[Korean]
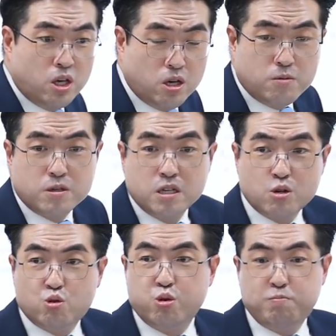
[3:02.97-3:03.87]
여러분
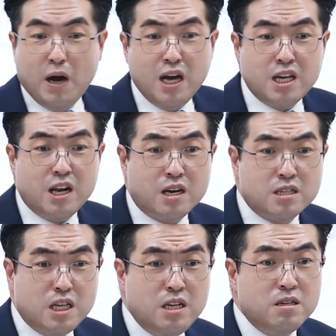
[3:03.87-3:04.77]
그
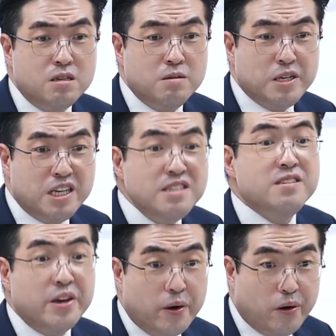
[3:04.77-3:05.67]
쿠팡이라는 이름이
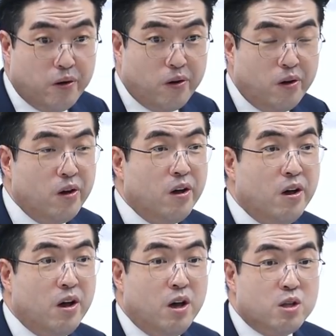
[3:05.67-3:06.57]
있어요.
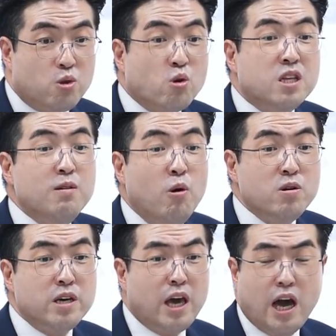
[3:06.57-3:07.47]

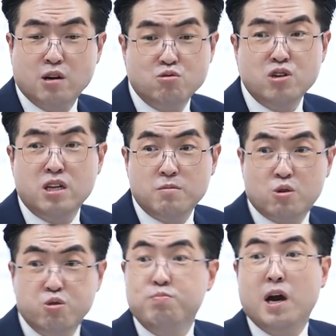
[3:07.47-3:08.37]
동티모르의 항구 이름이
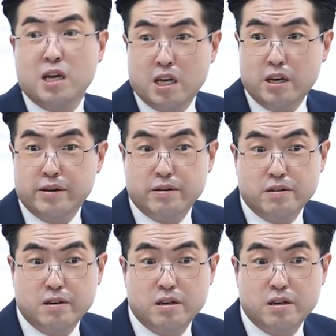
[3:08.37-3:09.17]
쿠팡이에요.